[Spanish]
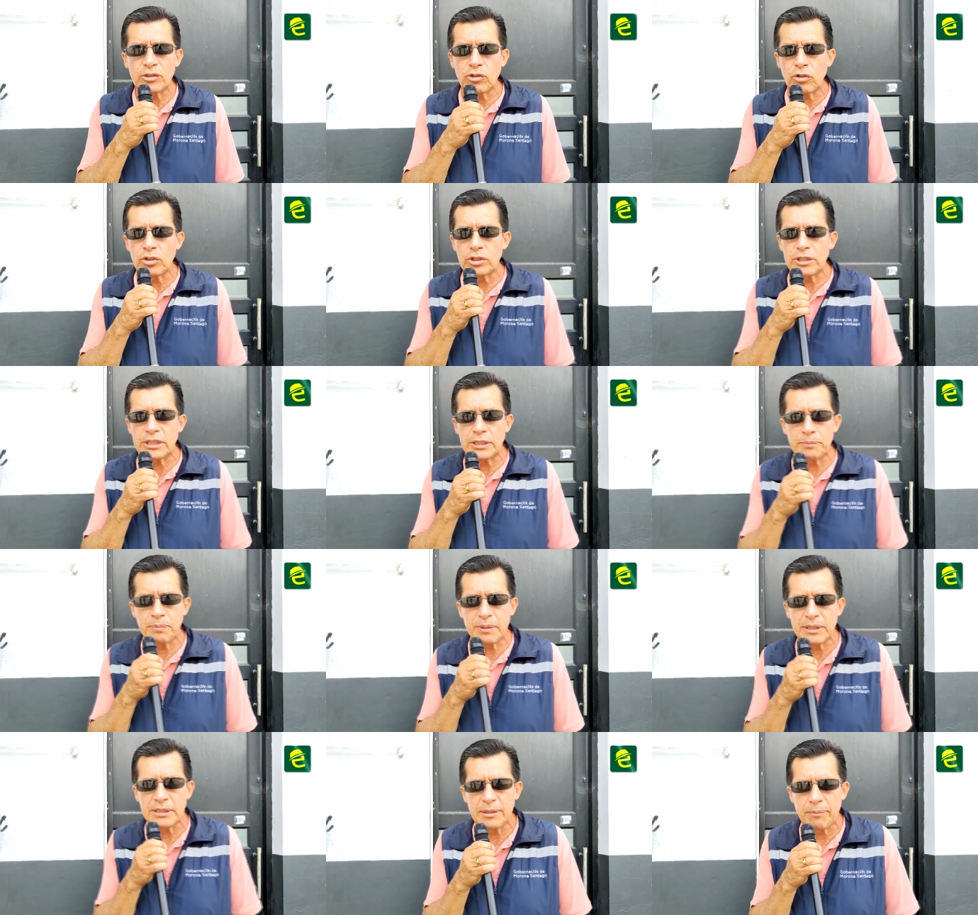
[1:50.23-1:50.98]
son los
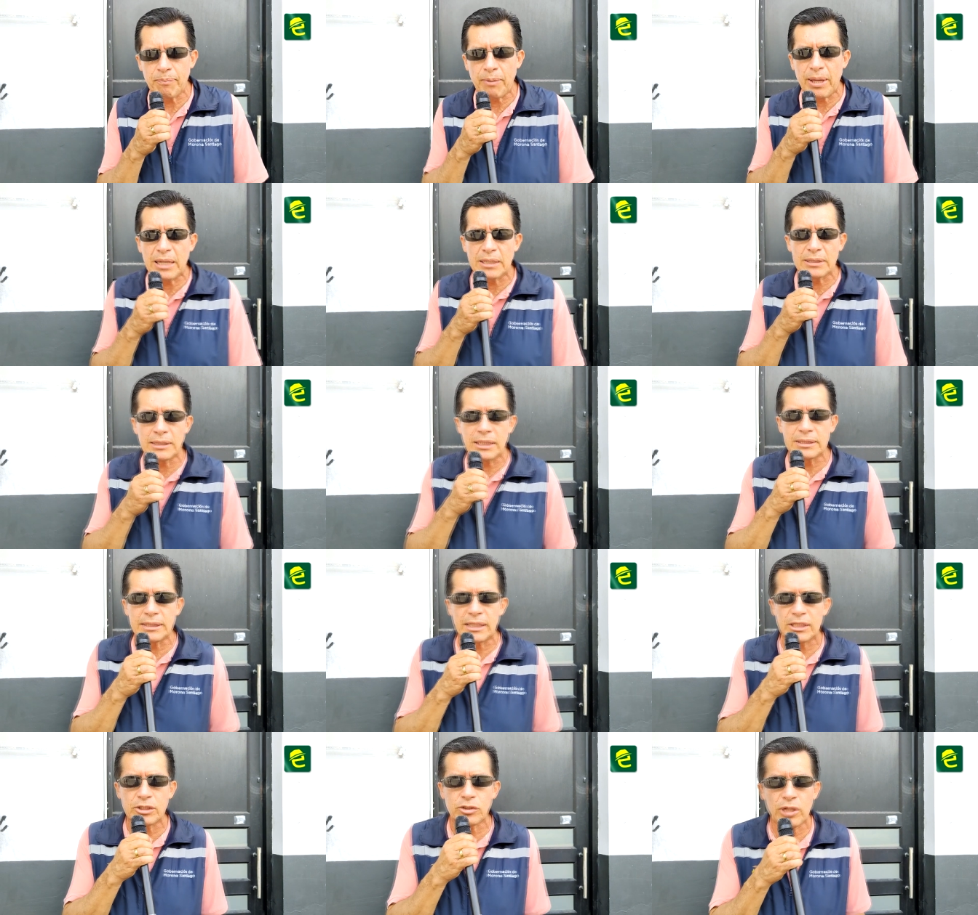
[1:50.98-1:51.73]
tres principales
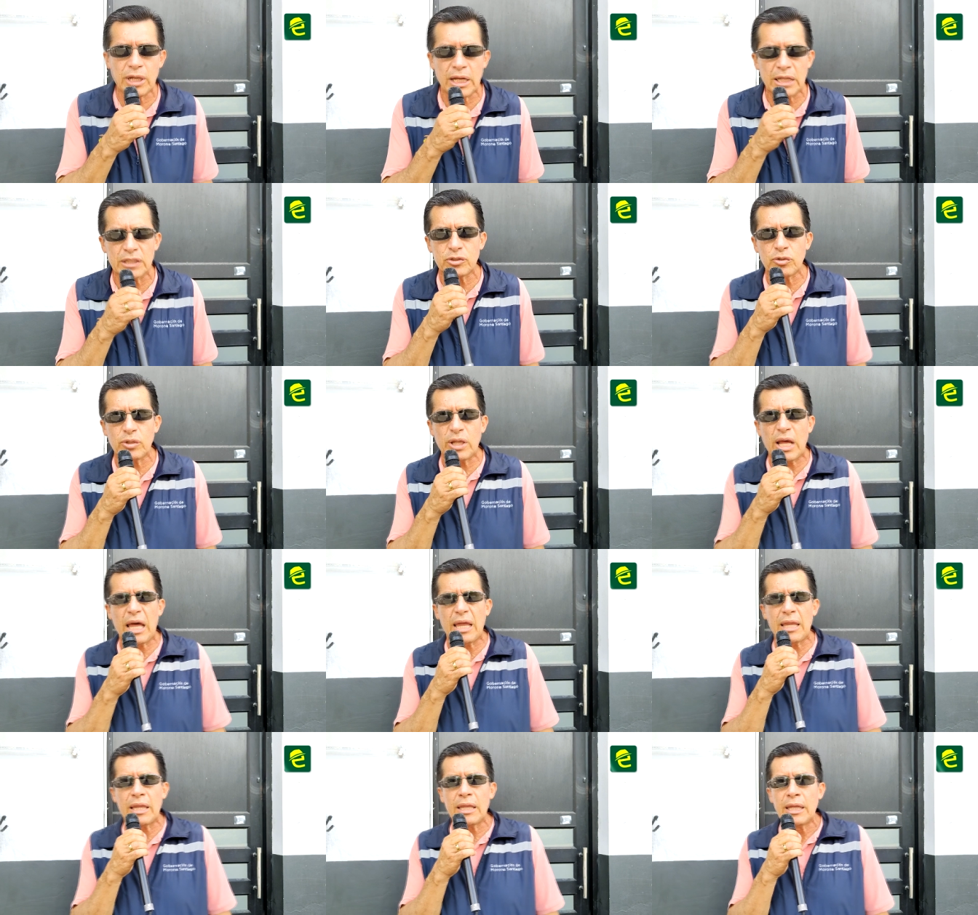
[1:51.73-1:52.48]
del centro de la
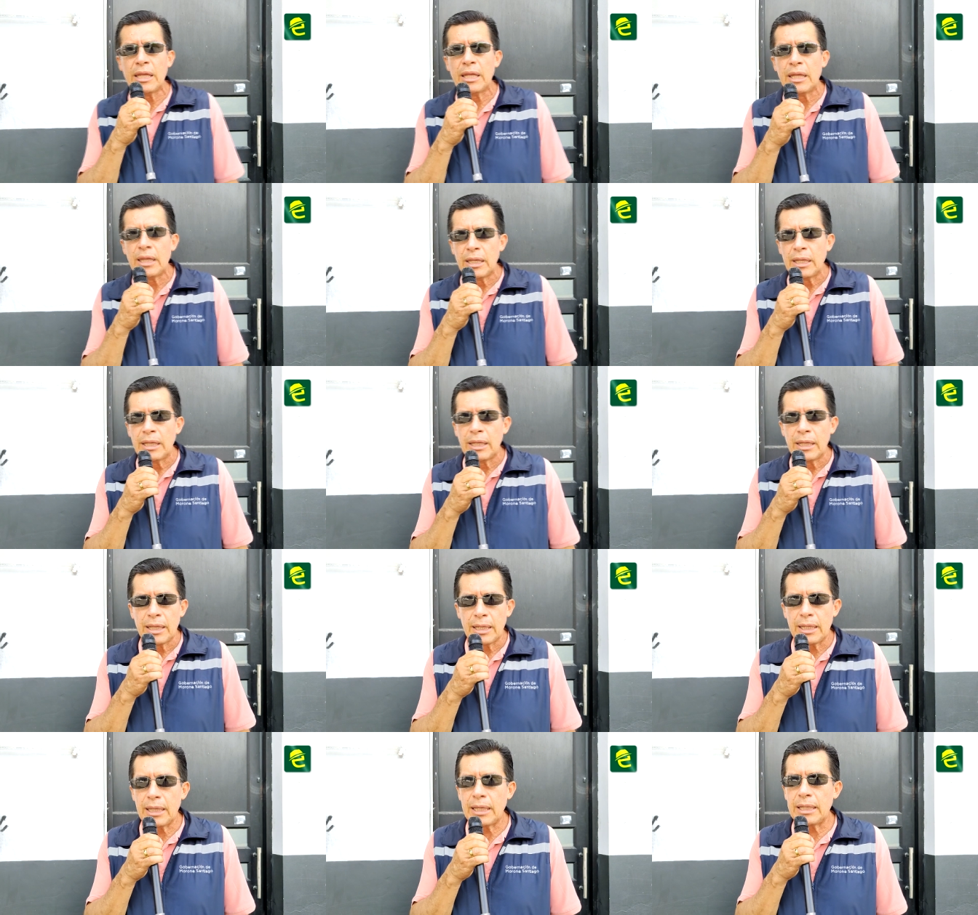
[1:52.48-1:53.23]
ciudad
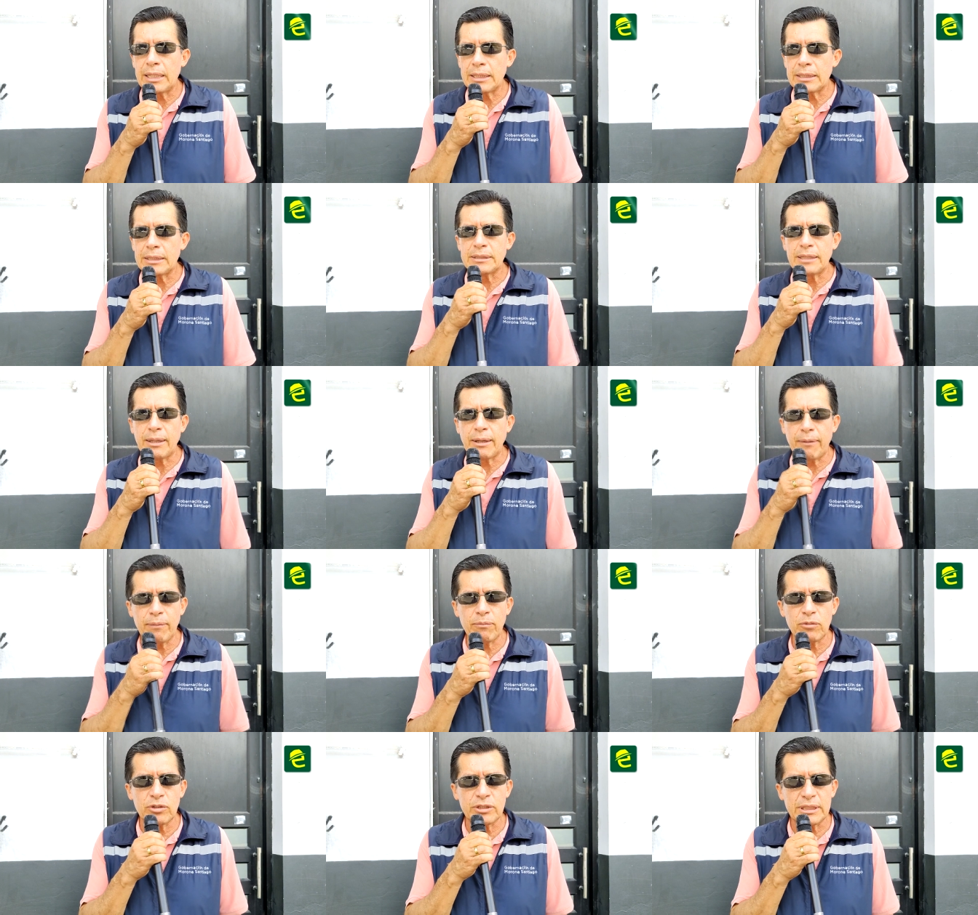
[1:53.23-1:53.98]
que
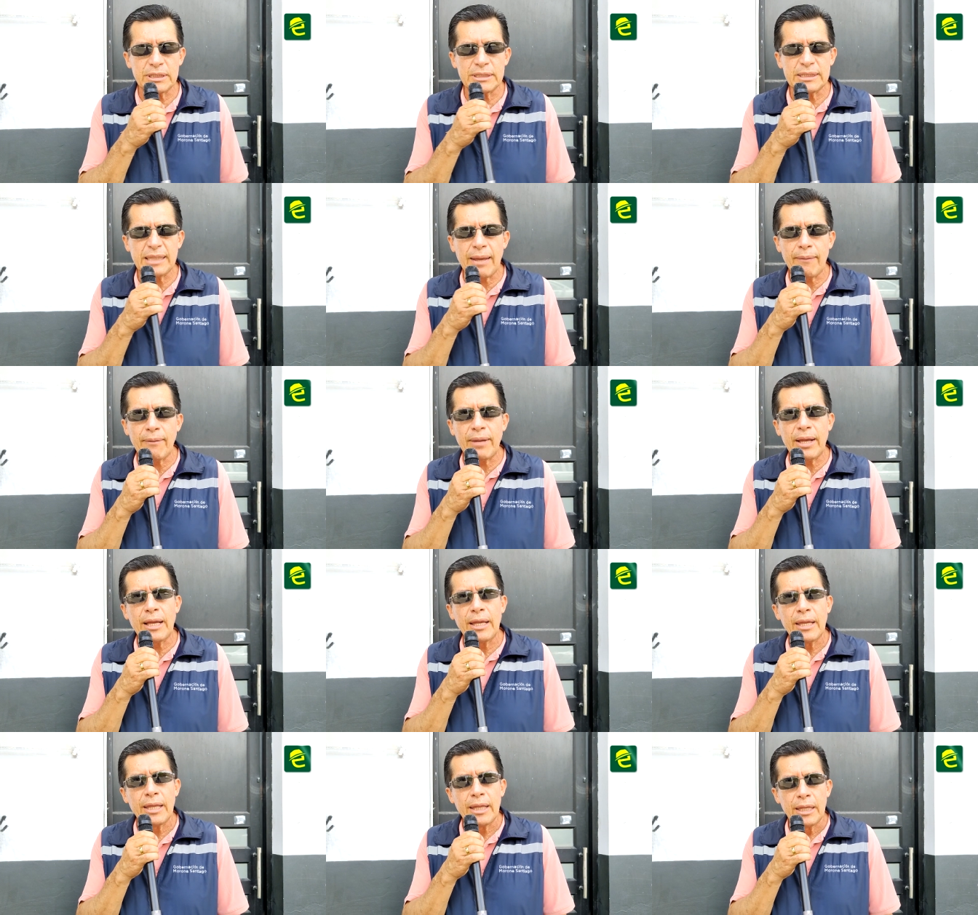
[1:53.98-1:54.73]
sabemos que
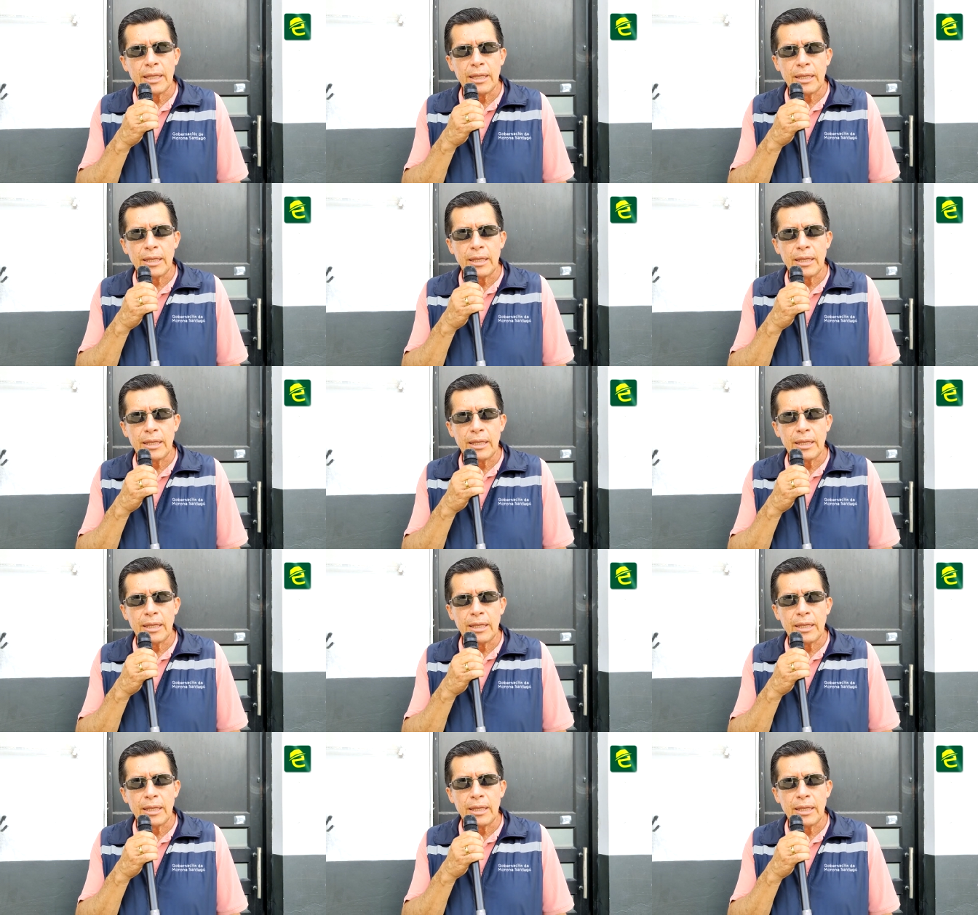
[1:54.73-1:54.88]
estaban,